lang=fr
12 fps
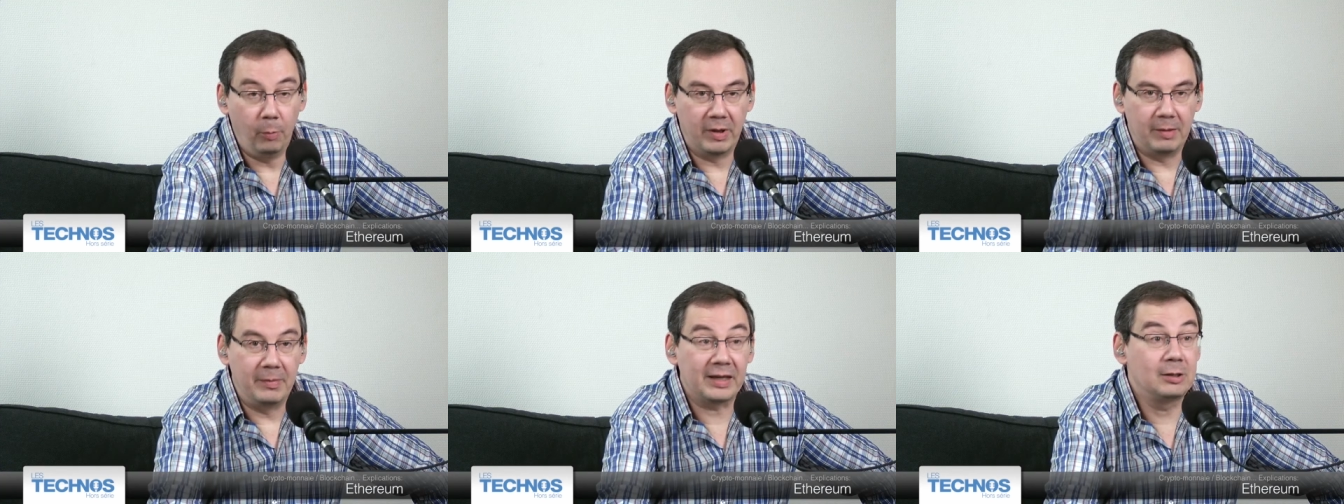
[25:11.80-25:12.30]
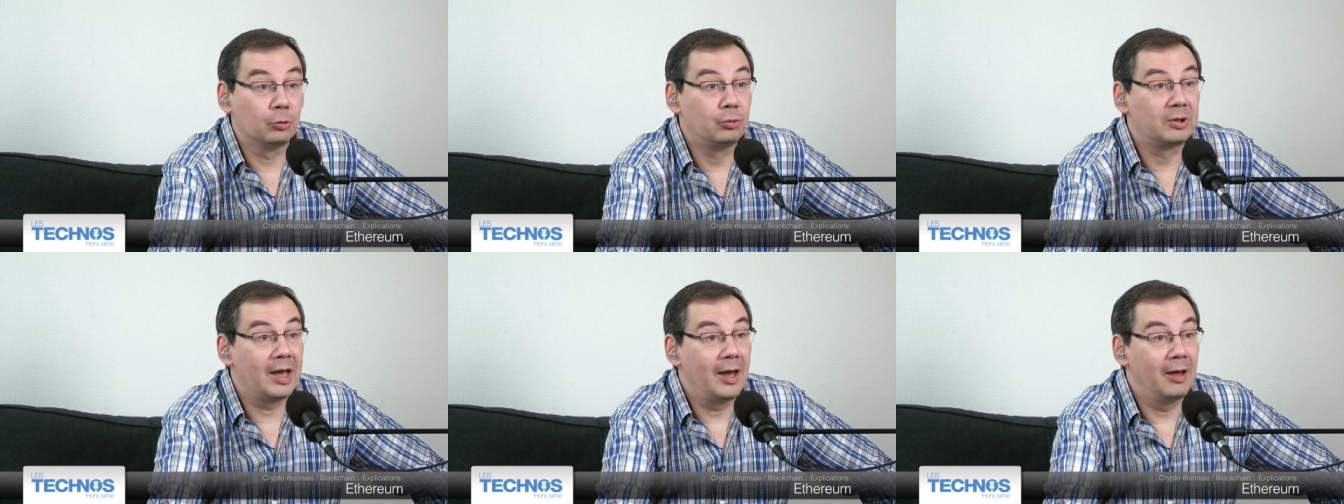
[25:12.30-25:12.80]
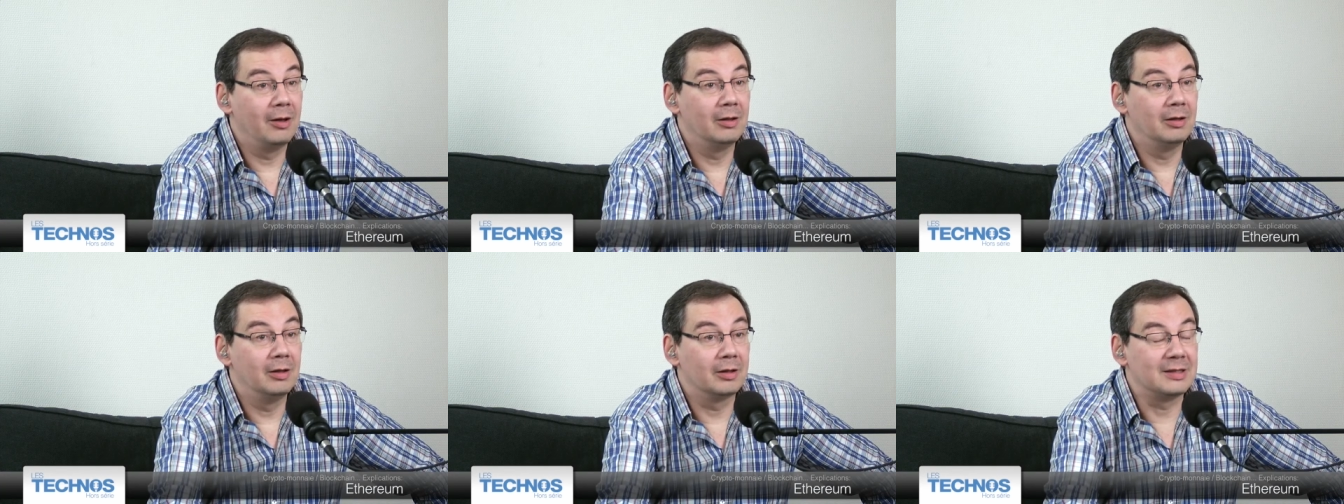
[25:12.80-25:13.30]
ben, merci en tout cas
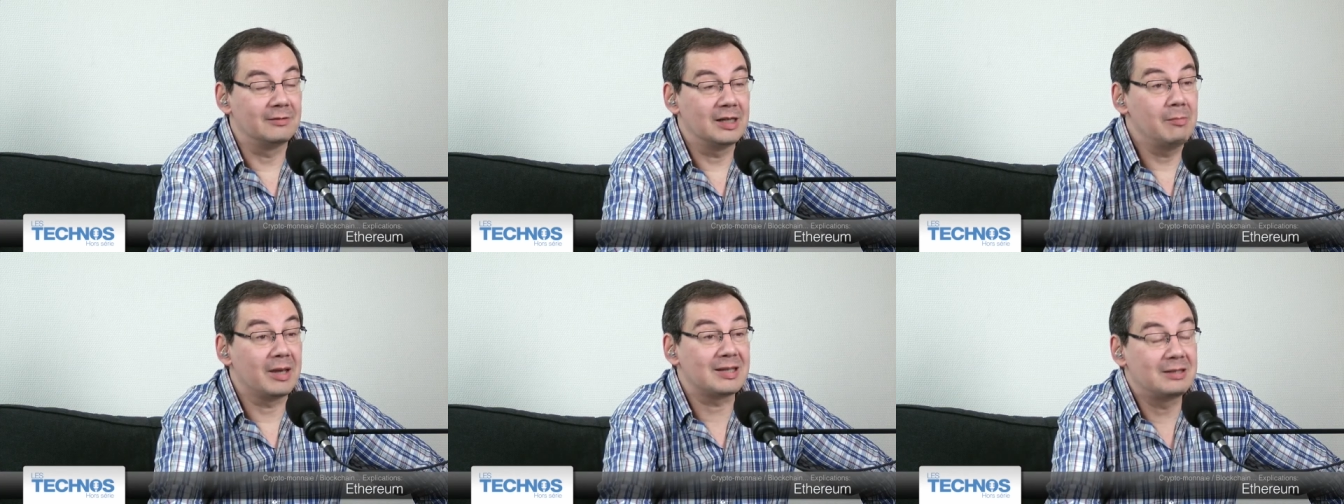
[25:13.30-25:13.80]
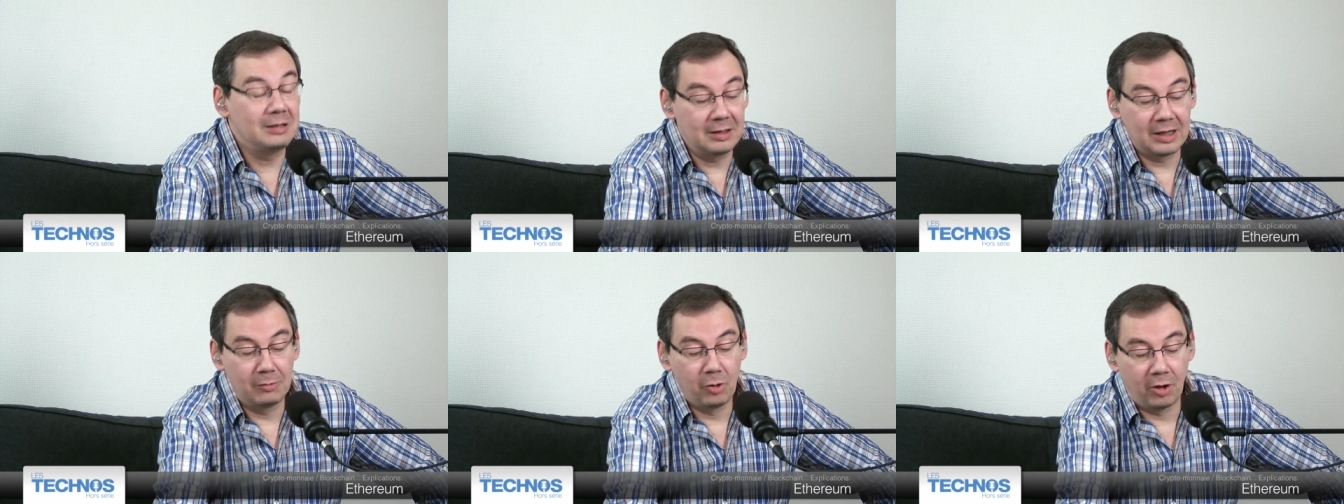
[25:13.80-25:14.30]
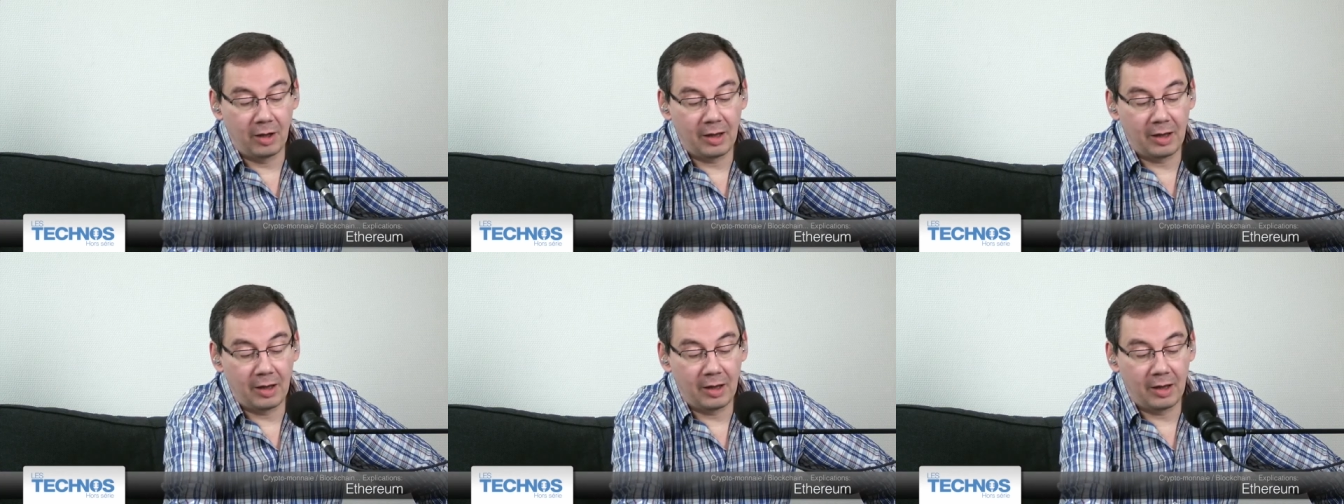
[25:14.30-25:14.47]
Xavier, merci également